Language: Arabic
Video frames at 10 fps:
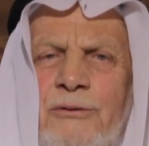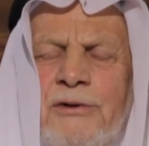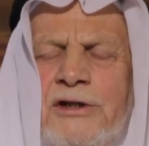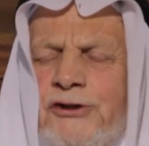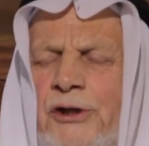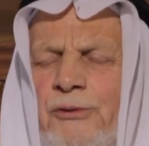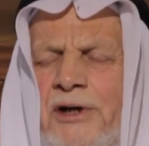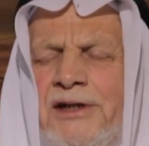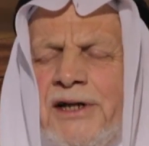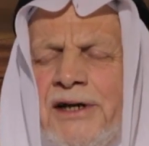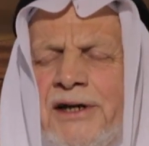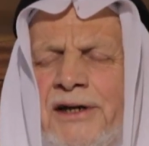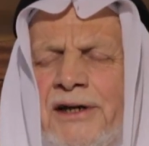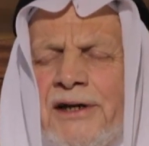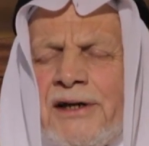ونشهد أن لا
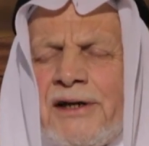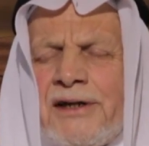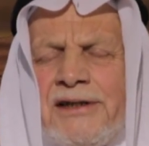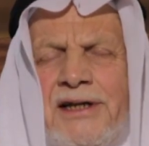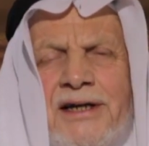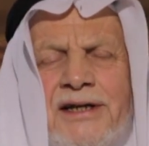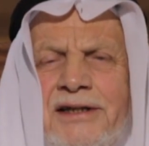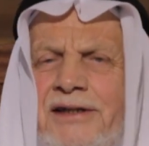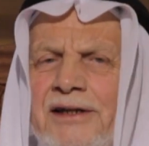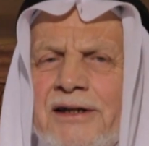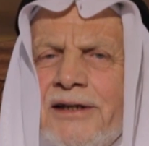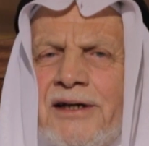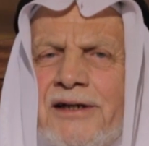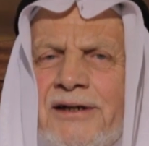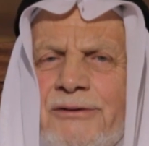إله إلا
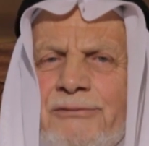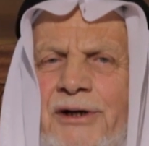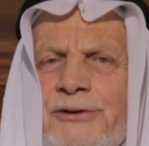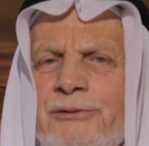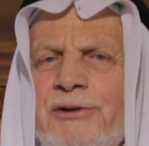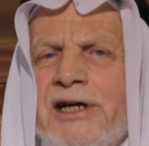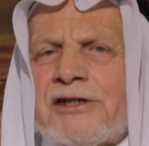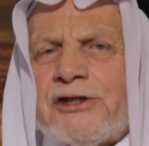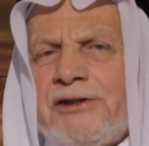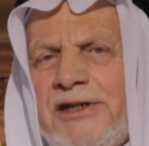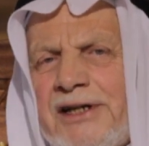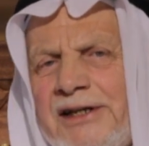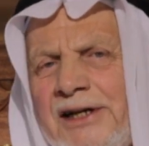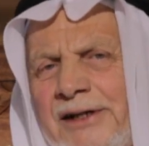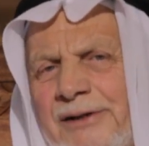الله وحده لا شريك
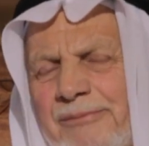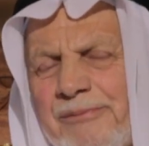له